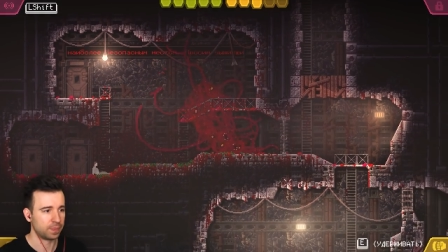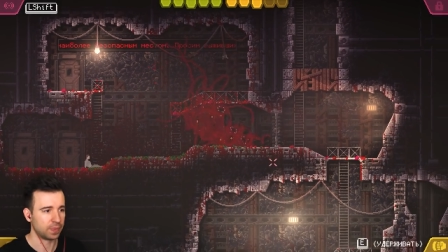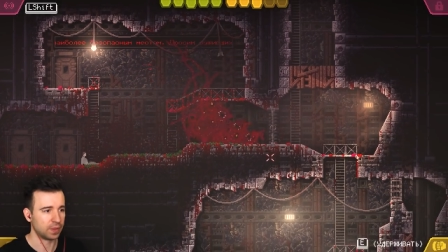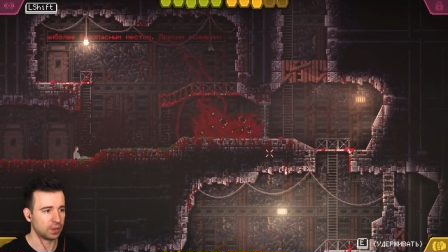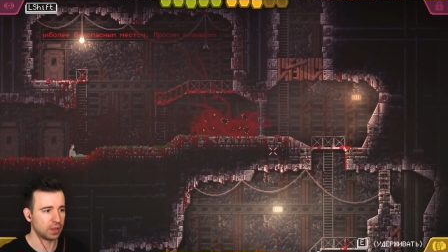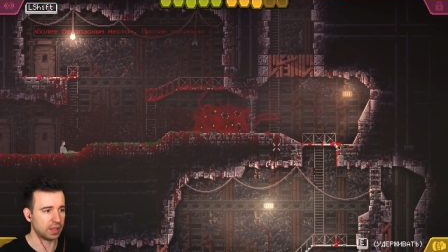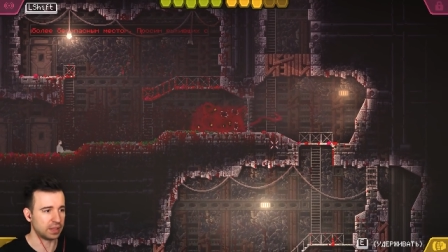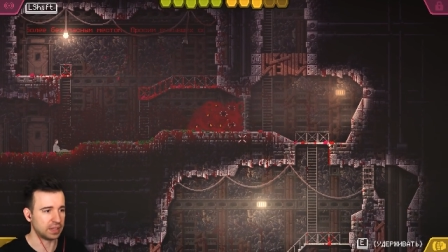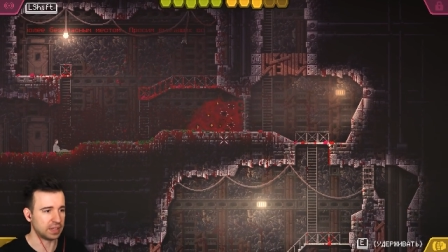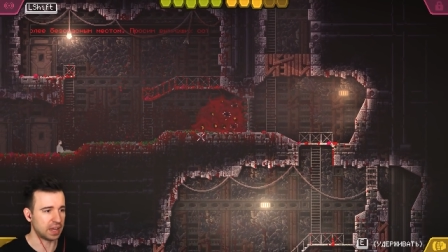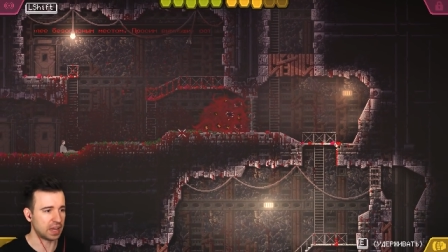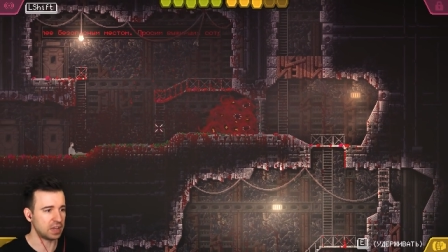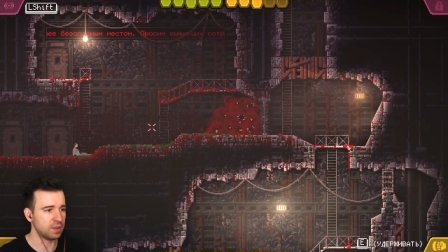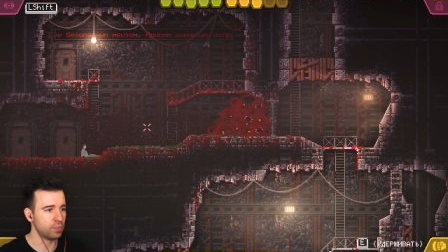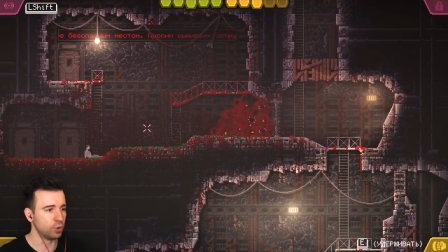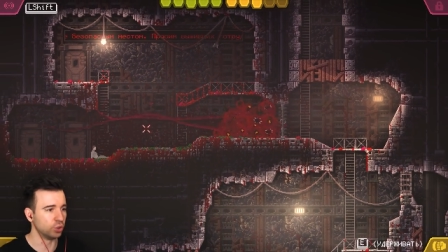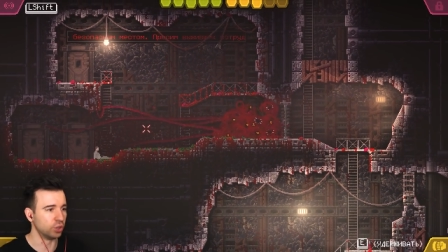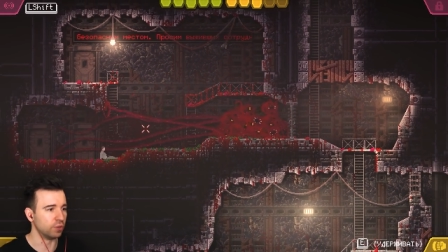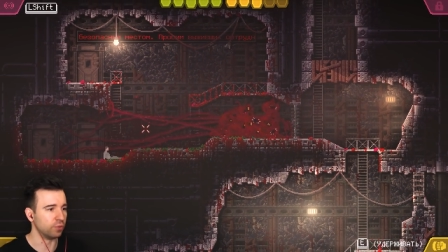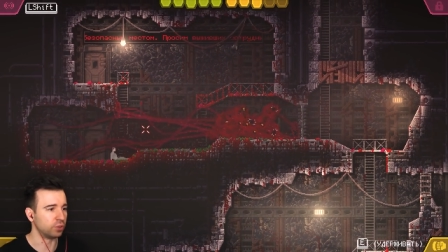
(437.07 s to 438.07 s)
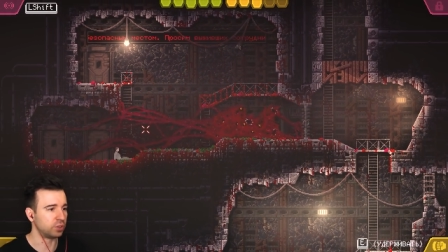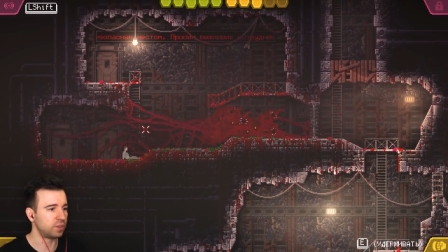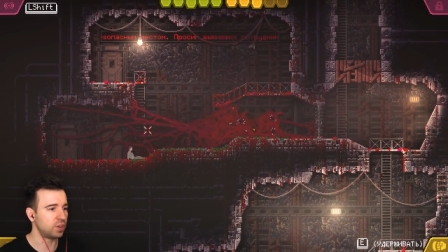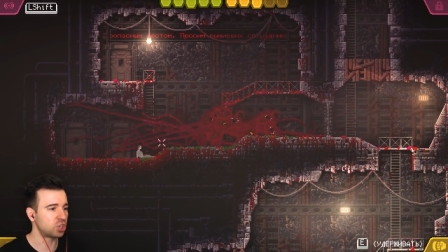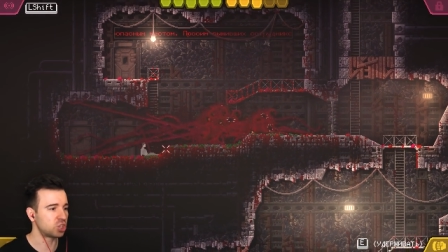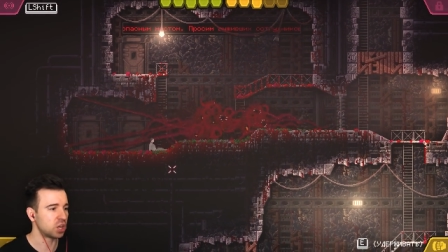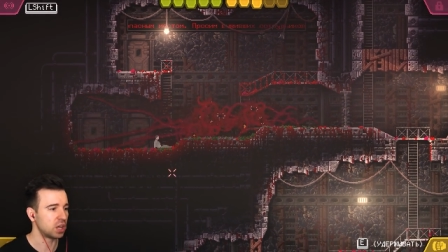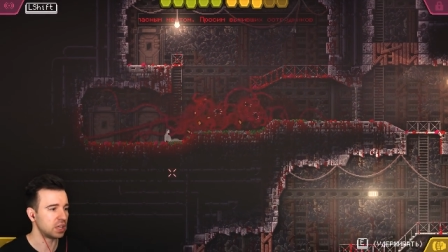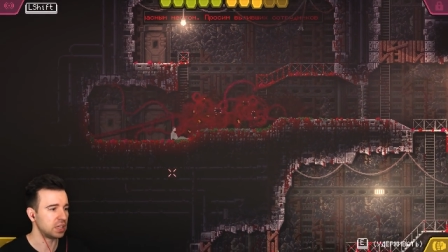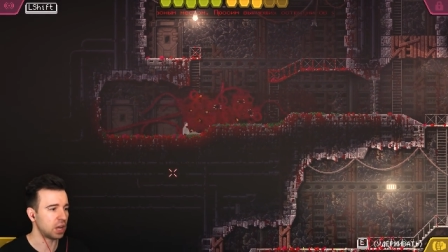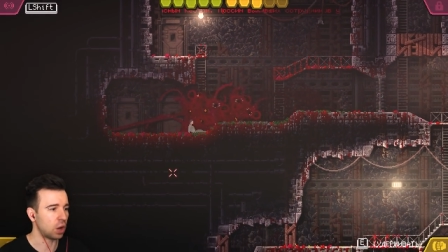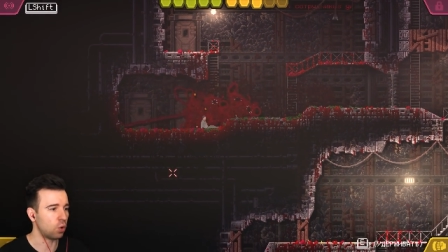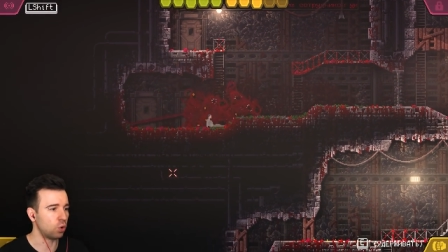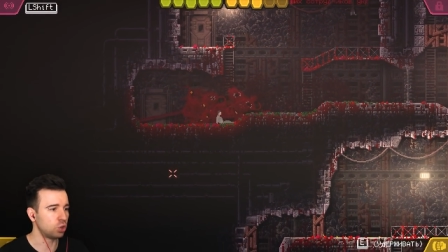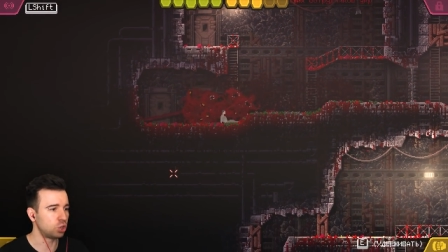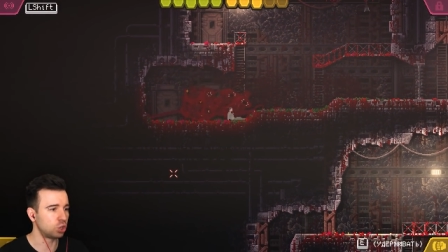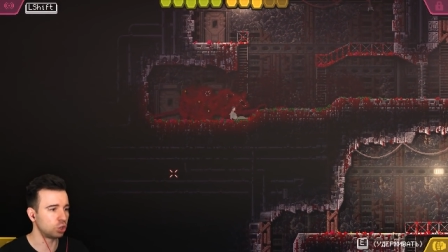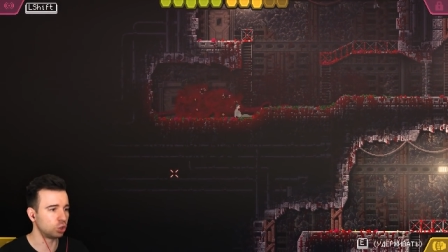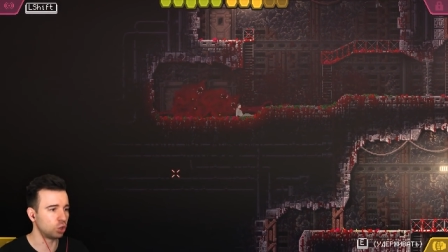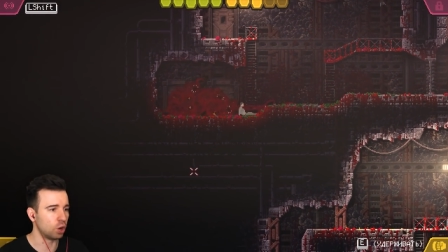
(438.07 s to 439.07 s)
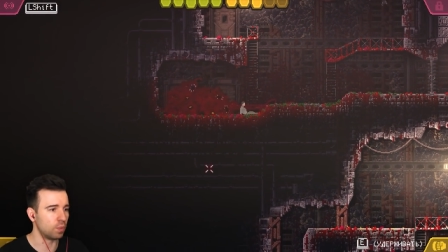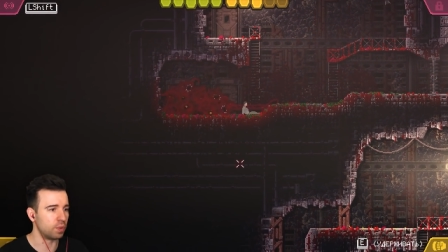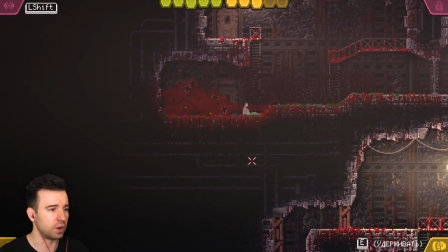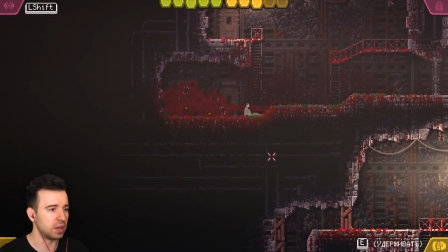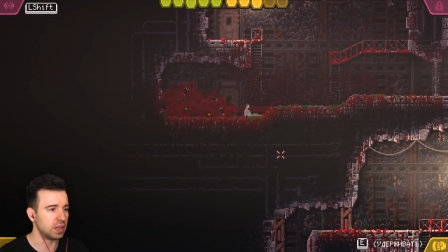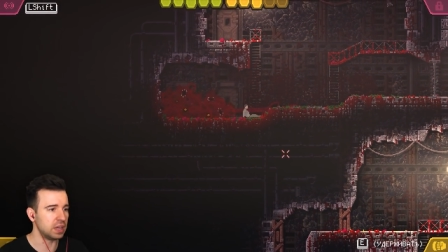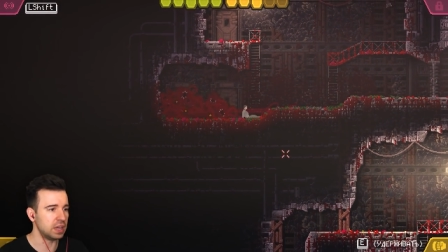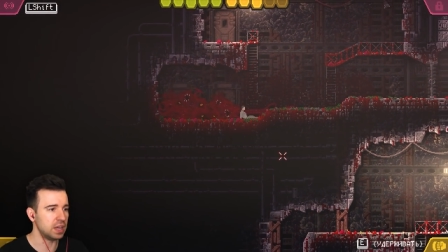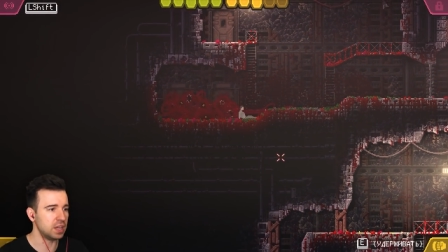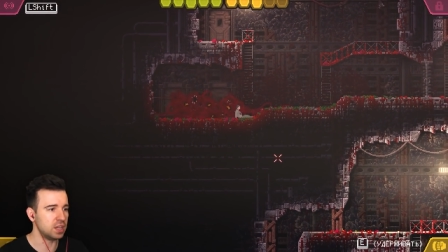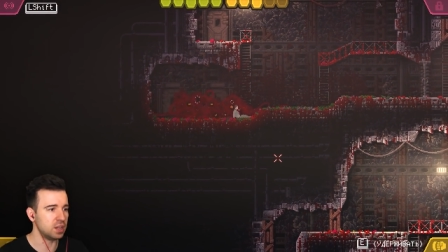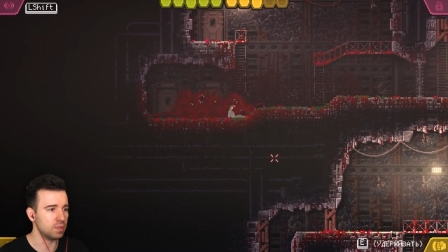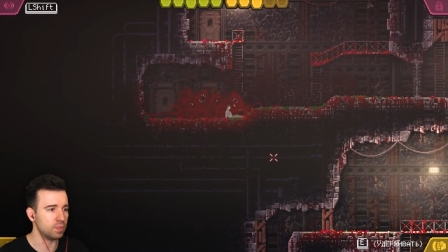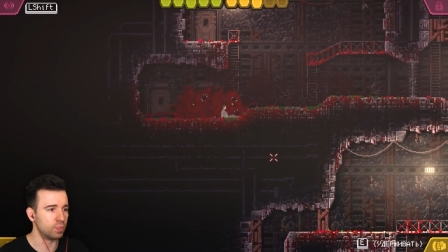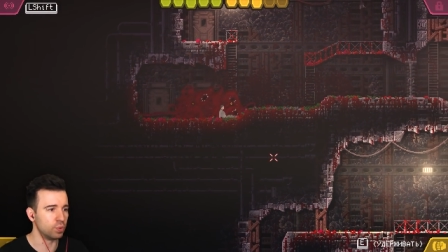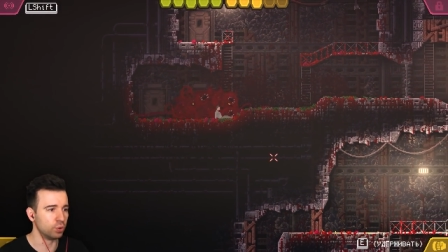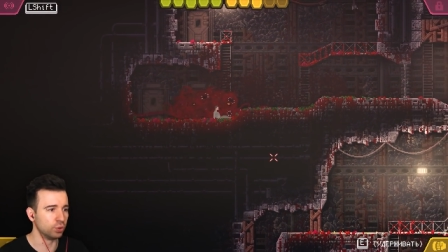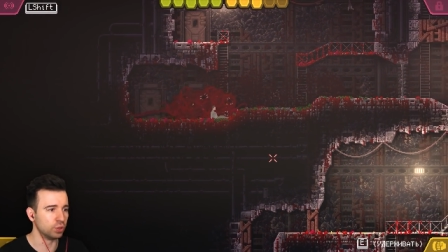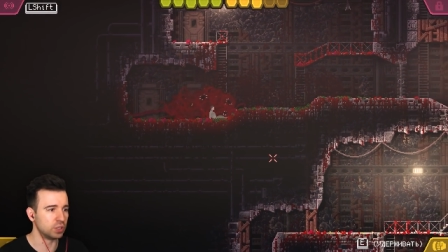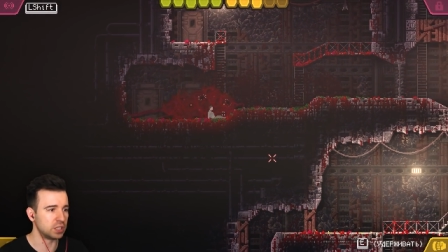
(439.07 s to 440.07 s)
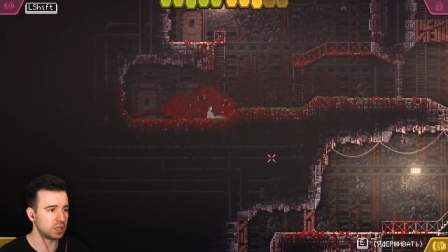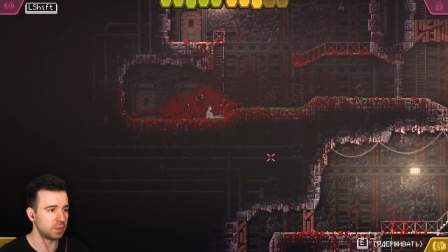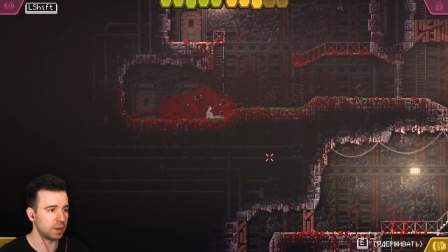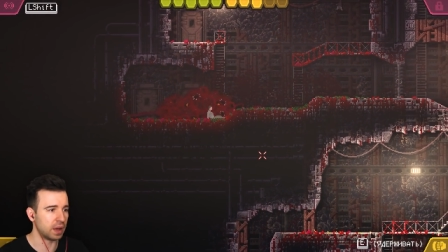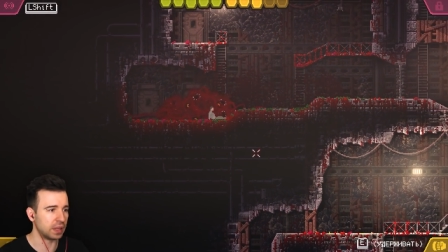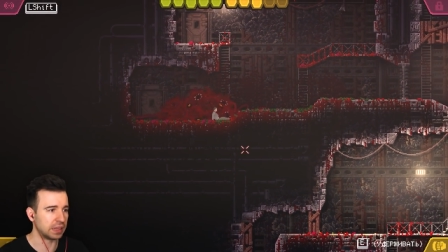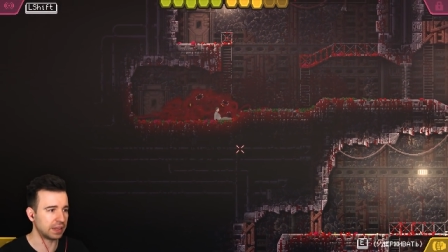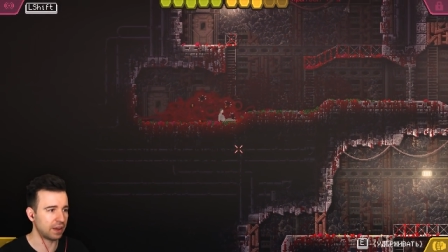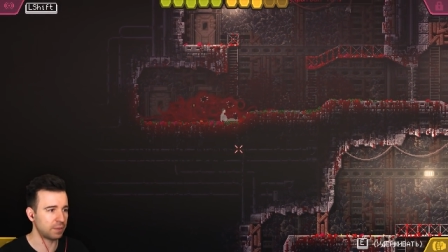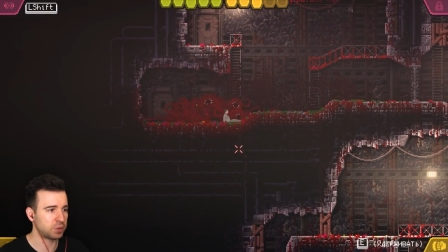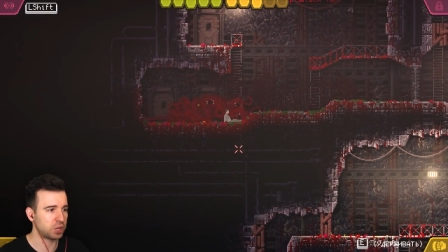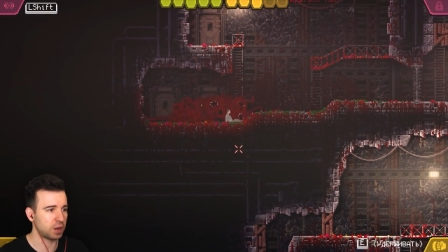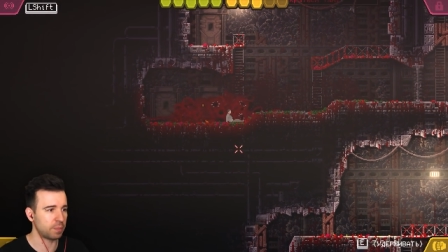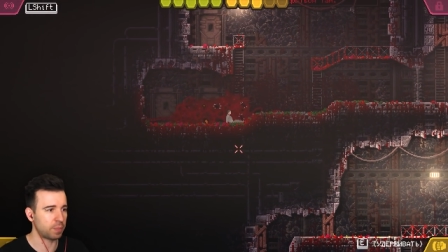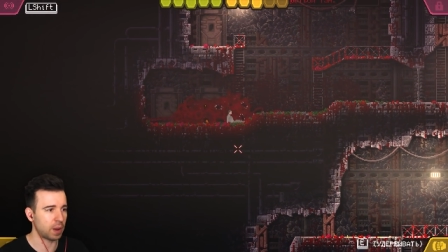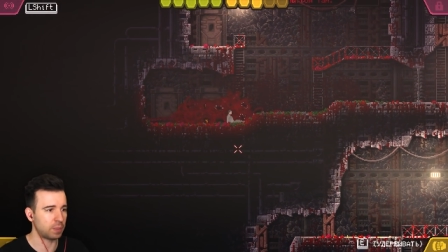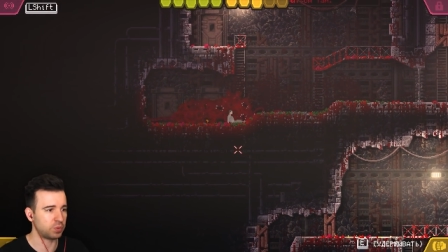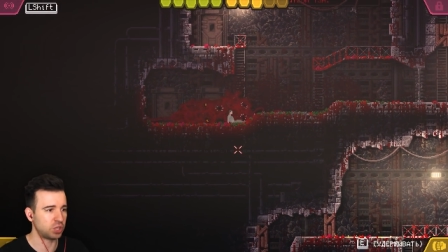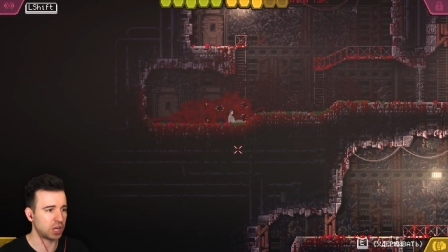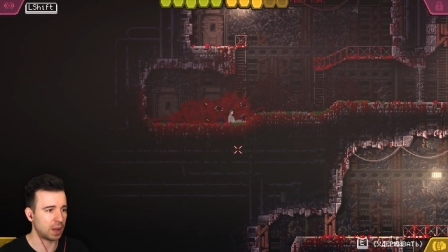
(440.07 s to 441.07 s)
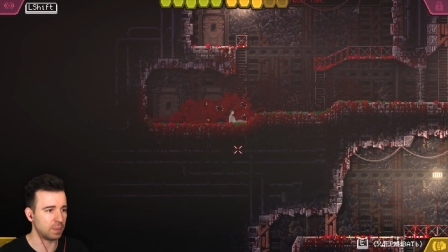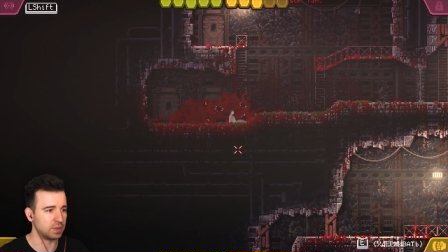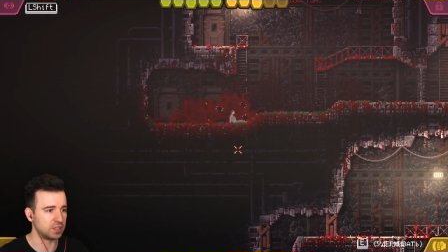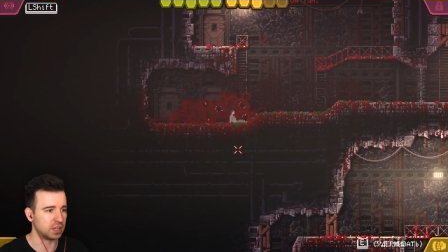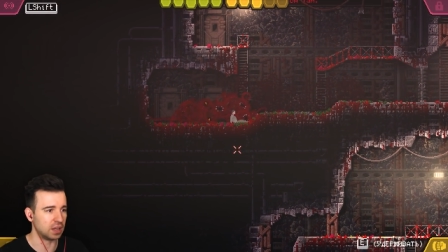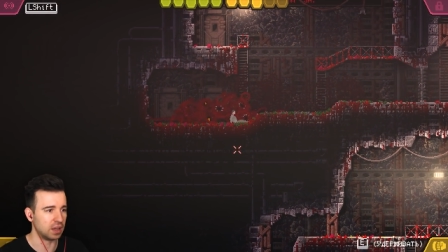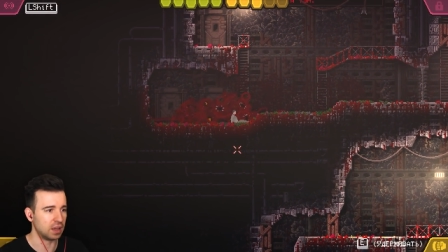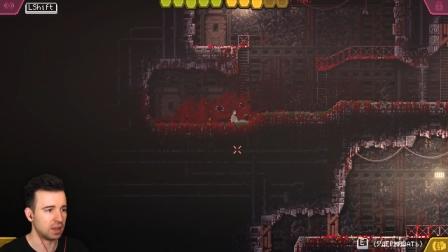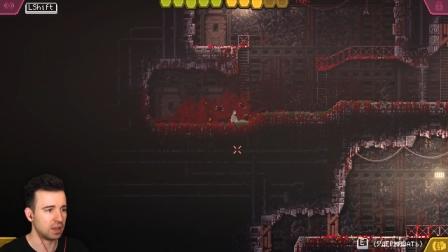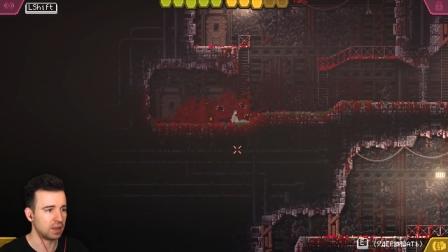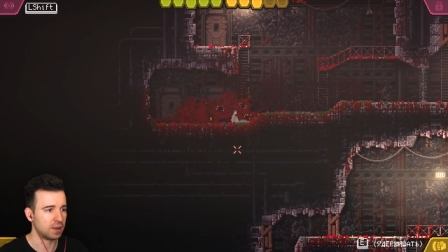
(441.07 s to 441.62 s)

Ну ладно, я не буду. Вот видишь, я очень добрый и не буду тебя. Давай вообще пообщаемся.